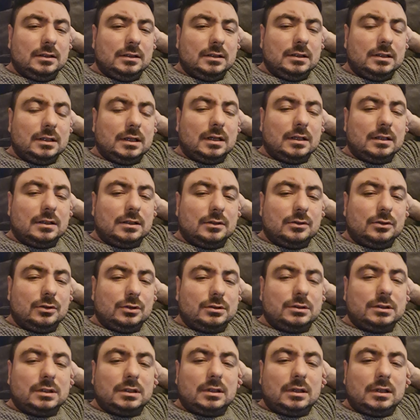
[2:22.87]
Yani
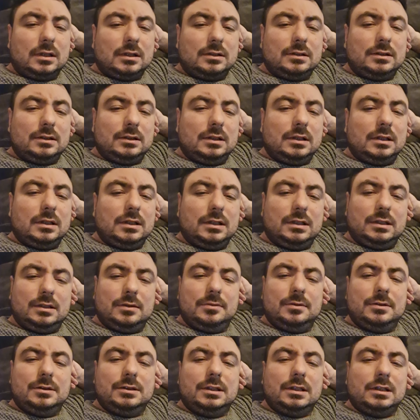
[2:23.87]
96 ile
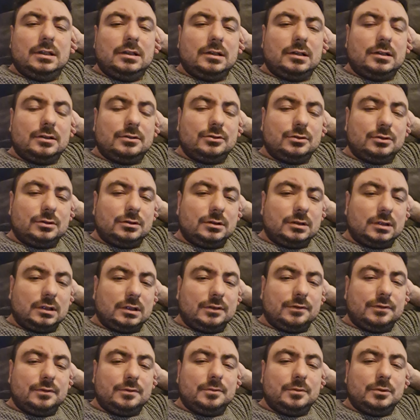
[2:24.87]
2000
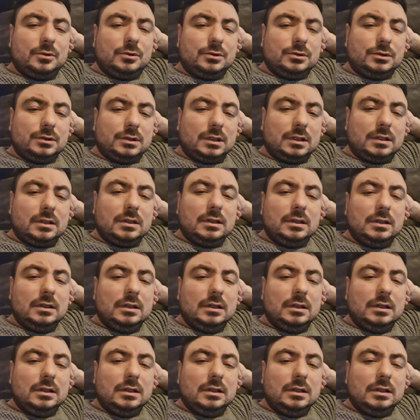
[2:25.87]
jenerasyondaki futbolcular